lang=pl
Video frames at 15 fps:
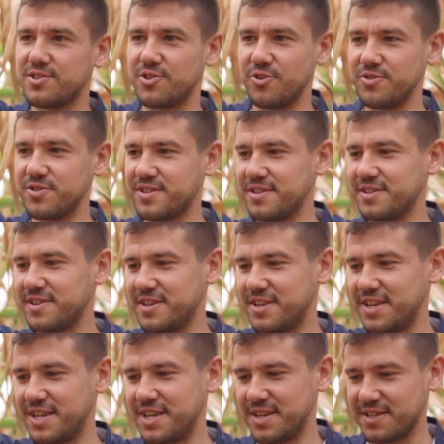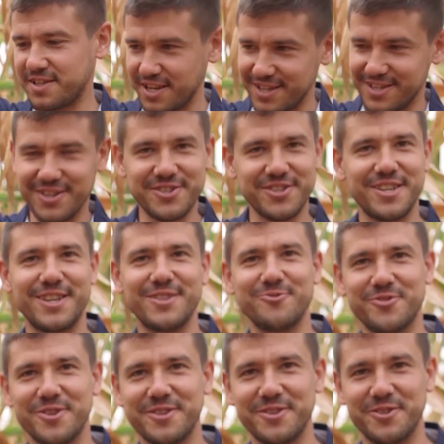Stąd e, ta zastana
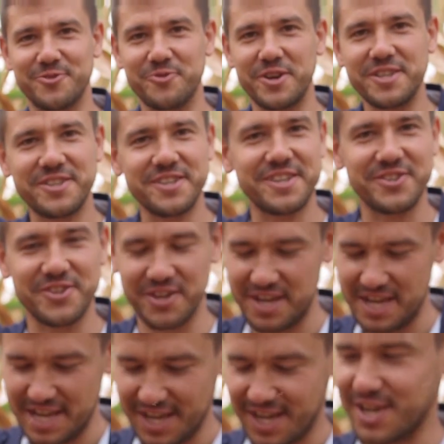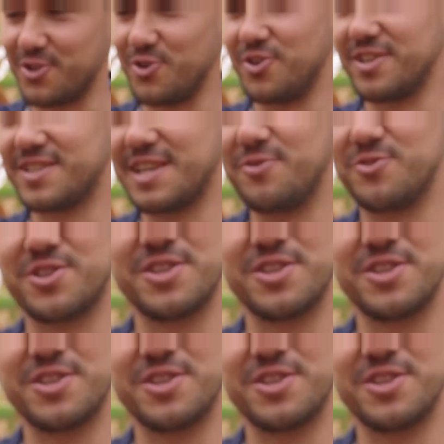tutaj sytuacja, że Cardona cały